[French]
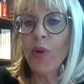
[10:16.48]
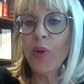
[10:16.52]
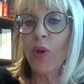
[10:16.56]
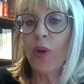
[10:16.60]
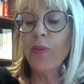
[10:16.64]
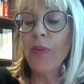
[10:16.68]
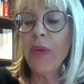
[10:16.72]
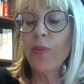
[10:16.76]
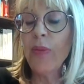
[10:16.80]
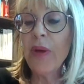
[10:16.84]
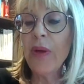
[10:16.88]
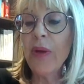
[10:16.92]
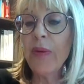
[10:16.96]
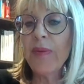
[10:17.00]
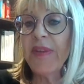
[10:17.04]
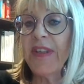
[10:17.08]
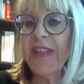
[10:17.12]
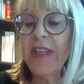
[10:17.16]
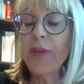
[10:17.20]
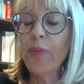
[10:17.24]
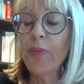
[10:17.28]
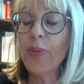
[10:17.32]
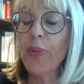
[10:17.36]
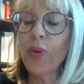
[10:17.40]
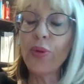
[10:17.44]
Même,
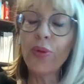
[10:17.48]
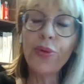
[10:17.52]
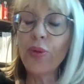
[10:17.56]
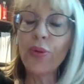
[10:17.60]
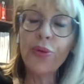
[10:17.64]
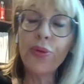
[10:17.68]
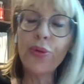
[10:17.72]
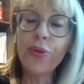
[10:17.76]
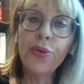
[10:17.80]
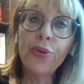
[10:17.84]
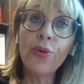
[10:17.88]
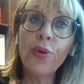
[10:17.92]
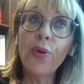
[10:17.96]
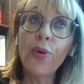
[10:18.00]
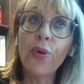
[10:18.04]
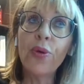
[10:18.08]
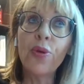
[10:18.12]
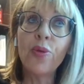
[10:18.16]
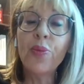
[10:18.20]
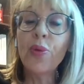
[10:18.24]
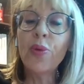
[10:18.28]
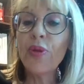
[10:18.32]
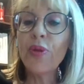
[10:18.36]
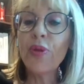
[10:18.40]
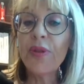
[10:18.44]
même type
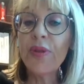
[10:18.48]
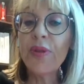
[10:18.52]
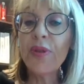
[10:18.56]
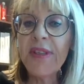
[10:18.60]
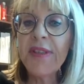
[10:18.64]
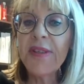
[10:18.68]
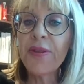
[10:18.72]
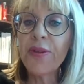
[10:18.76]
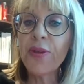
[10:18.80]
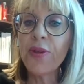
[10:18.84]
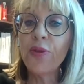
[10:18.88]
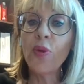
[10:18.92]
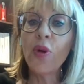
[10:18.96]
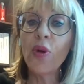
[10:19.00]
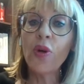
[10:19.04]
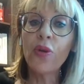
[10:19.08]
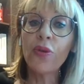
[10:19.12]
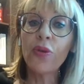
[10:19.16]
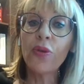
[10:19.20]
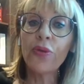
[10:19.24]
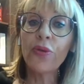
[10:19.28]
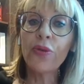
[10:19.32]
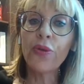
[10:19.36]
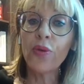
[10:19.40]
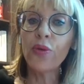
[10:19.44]
de euh,
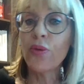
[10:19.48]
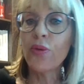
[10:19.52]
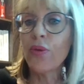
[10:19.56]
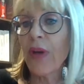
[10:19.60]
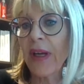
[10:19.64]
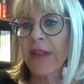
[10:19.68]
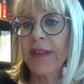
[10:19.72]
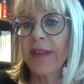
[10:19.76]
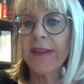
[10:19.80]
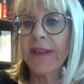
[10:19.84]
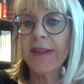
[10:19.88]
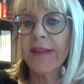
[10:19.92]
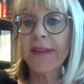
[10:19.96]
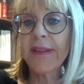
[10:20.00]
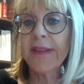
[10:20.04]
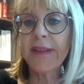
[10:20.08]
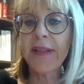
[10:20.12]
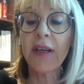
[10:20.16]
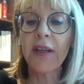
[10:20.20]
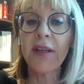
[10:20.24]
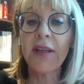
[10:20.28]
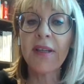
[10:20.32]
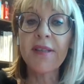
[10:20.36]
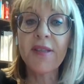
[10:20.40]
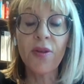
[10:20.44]
positionnement dans un
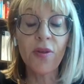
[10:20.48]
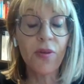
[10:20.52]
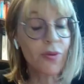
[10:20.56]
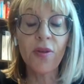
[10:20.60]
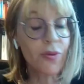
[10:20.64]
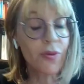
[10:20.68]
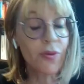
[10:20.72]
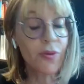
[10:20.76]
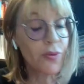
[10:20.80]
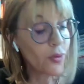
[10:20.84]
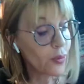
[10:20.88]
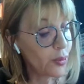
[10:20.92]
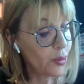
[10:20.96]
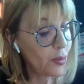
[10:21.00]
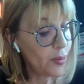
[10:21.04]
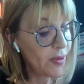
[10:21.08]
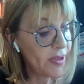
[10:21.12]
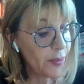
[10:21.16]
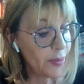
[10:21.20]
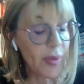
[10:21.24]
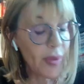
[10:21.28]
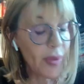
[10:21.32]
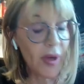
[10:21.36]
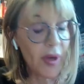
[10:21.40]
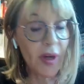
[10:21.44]
guide très récent,
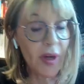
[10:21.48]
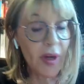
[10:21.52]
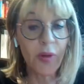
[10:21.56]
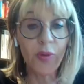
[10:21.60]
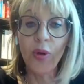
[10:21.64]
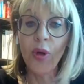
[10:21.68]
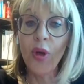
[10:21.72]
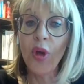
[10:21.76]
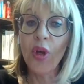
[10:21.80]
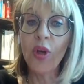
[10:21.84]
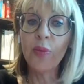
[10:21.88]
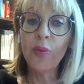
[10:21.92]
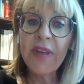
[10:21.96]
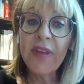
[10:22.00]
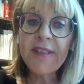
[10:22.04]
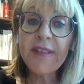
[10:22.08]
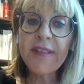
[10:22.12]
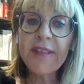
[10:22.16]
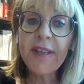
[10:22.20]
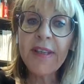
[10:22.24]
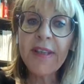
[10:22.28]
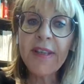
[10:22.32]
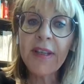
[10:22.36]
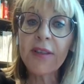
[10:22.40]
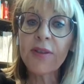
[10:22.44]
donc publié par le
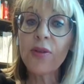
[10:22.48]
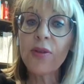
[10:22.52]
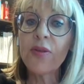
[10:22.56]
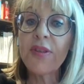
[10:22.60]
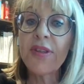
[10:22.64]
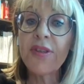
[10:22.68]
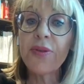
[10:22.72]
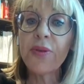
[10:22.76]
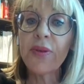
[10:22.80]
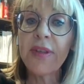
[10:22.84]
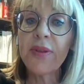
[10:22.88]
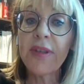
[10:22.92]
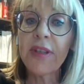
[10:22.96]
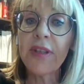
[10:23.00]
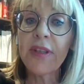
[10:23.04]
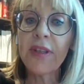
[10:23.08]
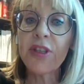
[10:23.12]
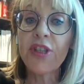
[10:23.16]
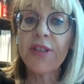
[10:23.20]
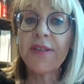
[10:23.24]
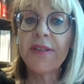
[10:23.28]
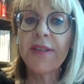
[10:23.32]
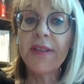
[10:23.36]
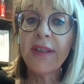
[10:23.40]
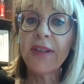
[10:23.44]
ministère de la
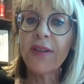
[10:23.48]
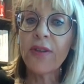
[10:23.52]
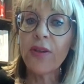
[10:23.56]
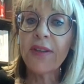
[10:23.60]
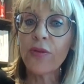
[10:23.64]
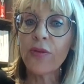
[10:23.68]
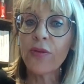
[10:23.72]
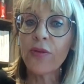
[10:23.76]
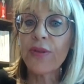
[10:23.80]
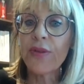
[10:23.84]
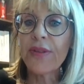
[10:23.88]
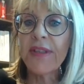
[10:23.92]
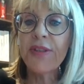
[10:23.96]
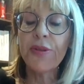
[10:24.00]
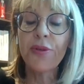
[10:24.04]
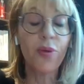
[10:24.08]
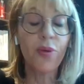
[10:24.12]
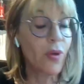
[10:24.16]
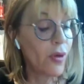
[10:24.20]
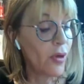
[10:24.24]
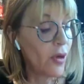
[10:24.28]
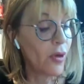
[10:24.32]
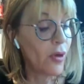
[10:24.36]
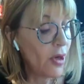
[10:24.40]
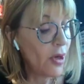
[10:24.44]
Transition énergétique, là
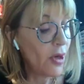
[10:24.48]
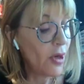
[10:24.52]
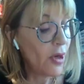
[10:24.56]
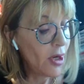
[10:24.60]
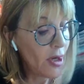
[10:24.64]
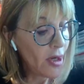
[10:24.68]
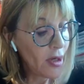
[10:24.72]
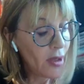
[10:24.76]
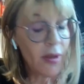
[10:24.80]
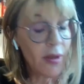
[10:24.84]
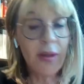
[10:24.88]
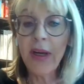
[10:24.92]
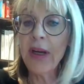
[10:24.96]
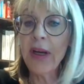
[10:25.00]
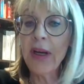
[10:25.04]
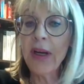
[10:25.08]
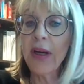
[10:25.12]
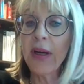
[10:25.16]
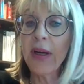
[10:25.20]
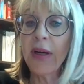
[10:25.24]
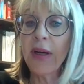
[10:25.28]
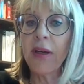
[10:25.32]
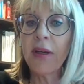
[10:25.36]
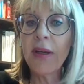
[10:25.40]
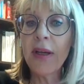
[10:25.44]
aussi sur euh,
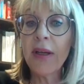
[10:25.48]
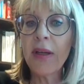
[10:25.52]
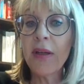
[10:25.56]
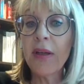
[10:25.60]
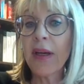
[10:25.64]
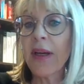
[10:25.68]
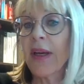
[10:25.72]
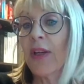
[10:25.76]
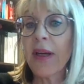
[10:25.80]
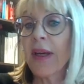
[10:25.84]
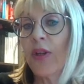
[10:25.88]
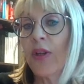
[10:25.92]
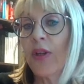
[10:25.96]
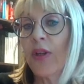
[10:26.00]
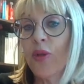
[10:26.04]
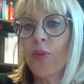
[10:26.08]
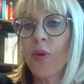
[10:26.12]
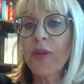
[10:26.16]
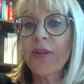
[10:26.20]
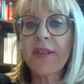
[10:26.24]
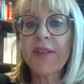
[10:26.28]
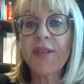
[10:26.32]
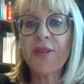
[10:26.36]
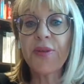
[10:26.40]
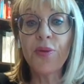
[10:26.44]
la,
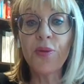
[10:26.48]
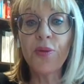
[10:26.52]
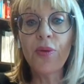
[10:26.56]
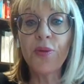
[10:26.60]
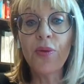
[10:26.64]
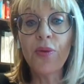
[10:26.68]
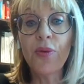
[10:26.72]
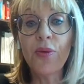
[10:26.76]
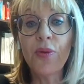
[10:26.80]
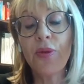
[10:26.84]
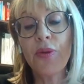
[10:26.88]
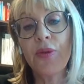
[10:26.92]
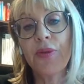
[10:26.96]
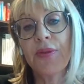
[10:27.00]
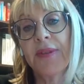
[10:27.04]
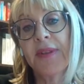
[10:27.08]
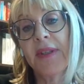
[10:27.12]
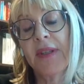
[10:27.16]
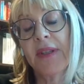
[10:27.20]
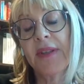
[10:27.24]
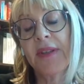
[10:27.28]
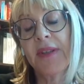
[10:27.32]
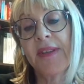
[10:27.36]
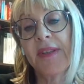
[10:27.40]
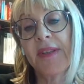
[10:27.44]
réglementation
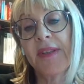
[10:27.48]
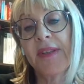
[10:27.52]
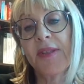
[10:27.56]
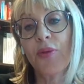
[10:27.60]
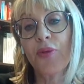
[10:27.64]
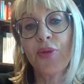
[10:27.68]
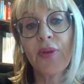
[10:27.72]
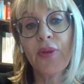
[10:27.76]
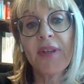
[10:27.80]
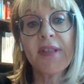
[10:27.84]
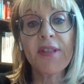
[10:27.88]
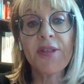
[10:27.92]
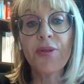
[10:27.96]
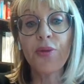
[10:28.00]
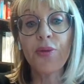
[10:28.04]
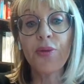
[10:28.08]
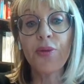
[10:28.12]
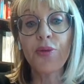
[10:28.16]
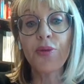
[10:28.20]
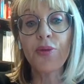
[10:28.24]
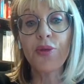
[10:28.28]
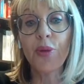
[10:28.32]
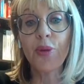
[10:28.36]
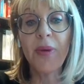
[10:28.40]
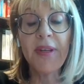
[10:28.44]
euh, des,
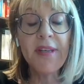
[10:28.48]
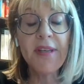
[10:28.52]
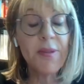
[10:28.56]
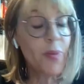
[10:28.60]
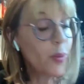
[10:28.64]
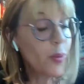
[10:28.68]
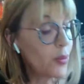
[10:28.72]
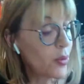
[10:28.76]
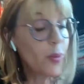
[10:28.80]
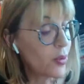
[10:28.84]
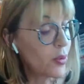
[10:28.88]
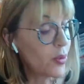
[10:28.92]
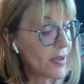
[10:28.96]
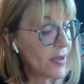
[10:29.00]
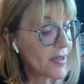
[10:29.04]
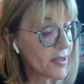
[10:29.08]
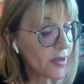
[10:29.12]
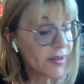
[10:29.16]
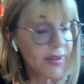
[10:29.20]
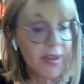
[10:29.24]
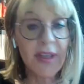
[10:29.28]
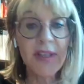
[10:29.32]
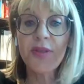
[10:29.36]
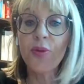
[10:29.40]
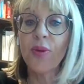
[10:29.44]
autorisations d'urbanisme
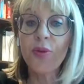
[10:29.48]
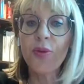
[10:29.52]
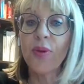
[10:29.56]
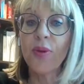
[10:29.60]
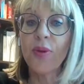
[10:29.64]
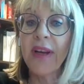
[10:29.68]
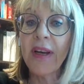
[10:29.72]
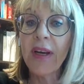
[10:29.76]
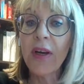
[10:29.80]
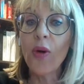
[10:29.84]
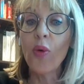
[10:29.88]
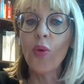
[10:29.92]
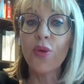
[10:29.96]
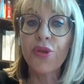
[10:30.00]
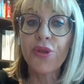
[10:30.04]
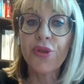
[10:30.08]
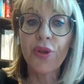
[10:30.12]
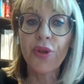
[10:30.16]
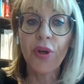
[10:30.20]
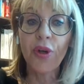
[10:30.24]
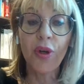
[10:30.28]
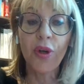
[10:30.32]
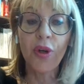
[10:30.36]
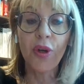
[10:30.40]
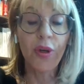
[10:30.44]
pour les centrales
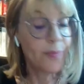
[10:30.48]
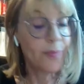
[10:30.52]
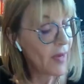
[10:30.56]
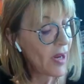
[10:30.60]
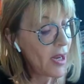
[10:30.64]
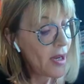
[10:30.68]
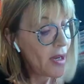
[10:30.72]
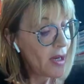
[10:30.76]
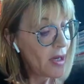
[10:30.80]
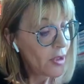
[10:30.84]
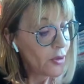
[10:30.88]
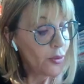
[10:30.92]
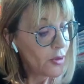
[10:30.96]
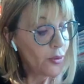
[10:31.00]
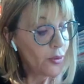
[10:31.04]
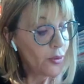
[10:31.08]
solaires au sol.